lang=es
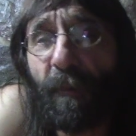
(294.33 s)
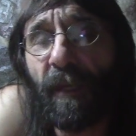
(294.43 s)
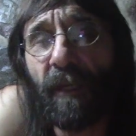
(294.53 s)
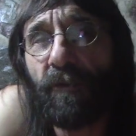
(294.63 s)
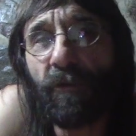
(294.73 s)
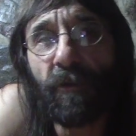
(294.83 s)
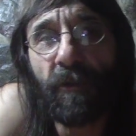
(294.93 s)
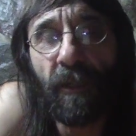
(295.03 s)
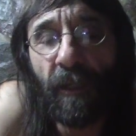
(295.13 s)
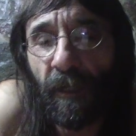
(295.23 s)
pequeños
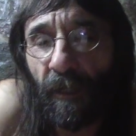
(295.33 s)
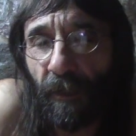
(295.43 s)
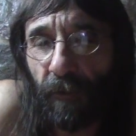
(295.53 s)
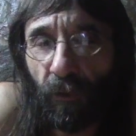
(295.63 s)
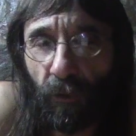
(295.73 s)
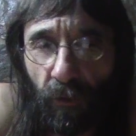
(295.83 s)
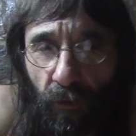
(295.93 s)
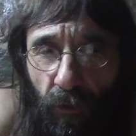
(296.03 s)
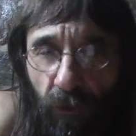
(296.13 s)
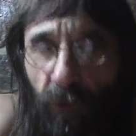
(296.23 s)

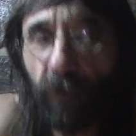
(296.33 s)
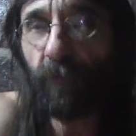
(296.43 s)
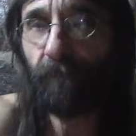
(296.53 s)
nos,